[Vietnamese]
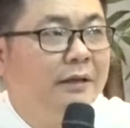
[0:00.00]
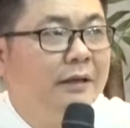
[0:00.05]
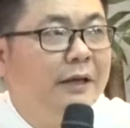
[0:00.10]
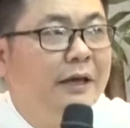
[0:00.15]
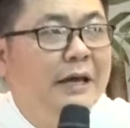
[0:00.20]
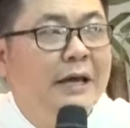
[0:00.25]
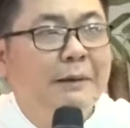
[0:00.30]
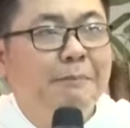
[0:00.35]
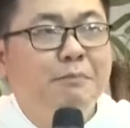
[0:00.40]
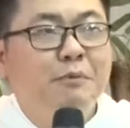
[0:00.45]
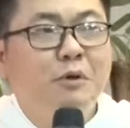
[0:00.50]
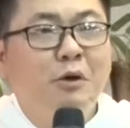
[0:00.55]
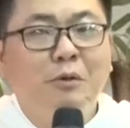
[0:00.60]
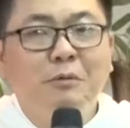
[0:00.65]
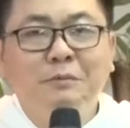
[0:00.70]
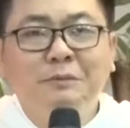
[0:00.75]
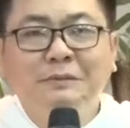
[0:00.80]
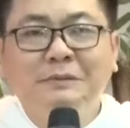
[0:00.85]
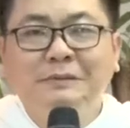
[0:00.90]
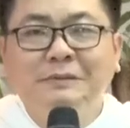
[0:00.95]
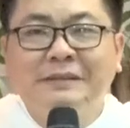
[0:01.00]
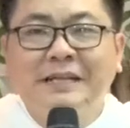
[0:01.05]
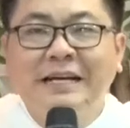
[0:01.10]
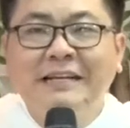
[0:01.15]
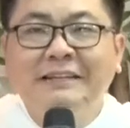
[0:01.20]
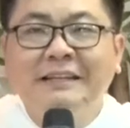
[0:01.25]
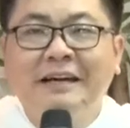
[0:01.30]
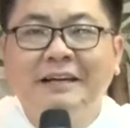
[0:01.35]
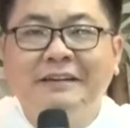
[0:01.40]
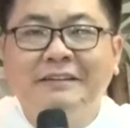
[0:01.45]
hiệp cùng
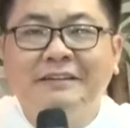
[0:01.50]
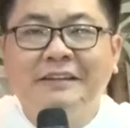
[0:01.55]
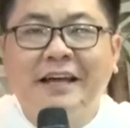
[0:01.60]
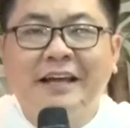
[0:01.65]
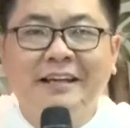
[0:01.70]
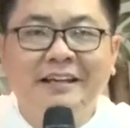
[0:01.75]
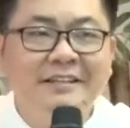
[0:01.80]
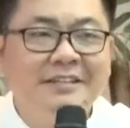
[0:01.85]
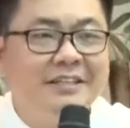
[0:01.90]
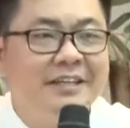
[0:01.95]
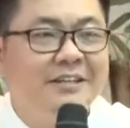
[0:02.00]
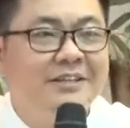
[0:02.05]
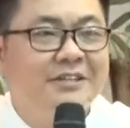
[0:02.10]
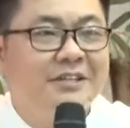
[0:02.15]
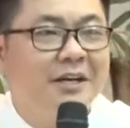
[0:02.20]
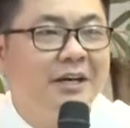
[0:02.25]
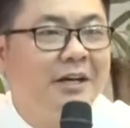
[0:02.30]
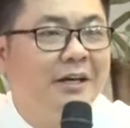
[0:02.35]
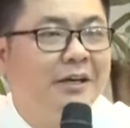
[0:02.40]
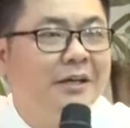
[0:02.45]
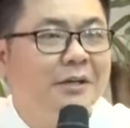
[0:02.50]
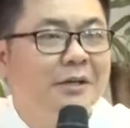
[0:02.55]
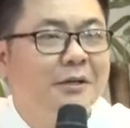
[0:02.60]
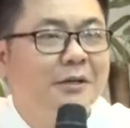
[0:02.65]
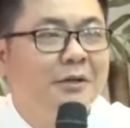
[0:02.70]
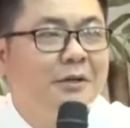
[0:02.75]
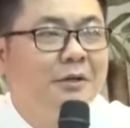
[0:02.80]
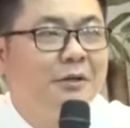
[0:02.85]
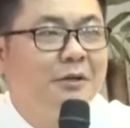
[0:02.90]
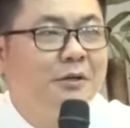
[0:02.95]
các thần thánh trên trời
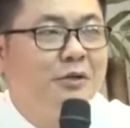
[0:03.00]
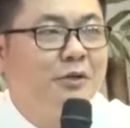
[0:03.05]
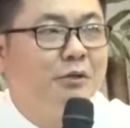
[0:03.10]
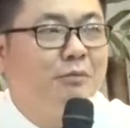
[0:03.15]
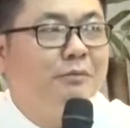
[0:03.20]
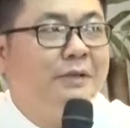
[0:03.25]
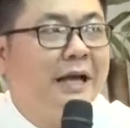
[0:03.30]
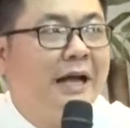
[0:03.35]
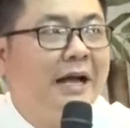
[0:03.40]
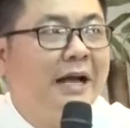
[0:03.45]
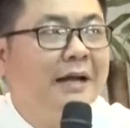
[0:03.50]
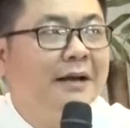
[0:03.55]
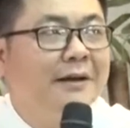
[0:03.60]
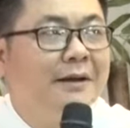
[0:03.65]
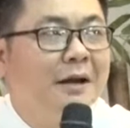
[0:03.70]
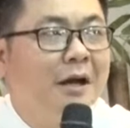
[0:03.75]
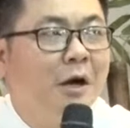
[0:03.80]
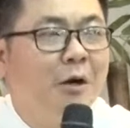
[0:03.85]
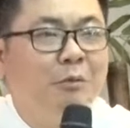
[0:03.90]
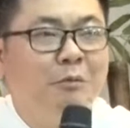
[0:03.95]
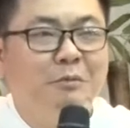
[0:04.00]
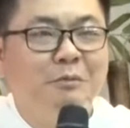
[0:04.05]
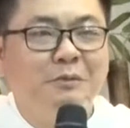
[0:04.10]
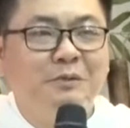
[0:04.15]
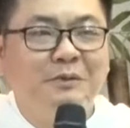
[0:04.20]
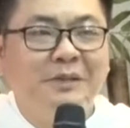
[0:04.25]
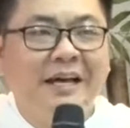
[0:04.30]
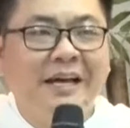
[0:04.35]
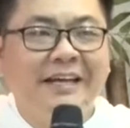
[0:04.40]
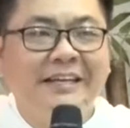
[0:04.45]
chúng ta
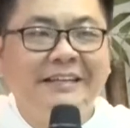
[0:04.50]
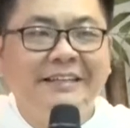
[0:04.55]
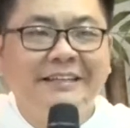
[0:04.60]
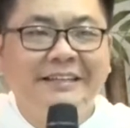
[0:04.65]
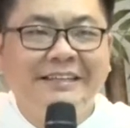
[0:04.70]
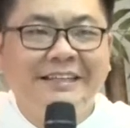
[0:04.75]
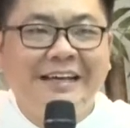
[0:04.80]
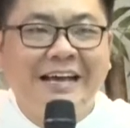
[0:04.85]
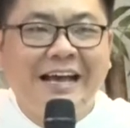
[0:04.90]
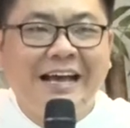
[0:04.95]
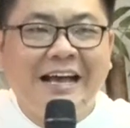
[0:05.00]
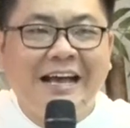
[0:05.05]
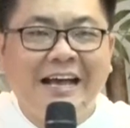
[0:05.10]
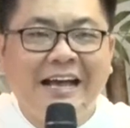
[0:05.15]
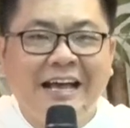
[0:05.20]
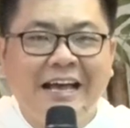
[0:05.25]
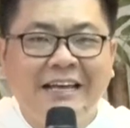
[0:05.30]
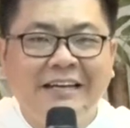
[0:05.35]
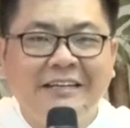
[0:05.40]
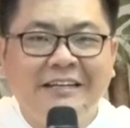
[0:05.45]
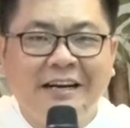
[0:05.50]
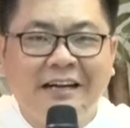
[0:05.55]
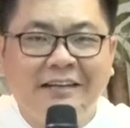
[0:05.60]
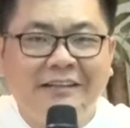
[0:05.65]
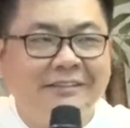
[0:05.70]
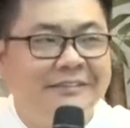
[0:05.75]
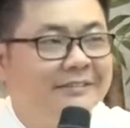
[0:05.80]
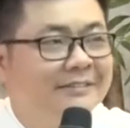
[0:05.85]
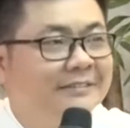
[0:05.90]
đồng thanh ca hát rằng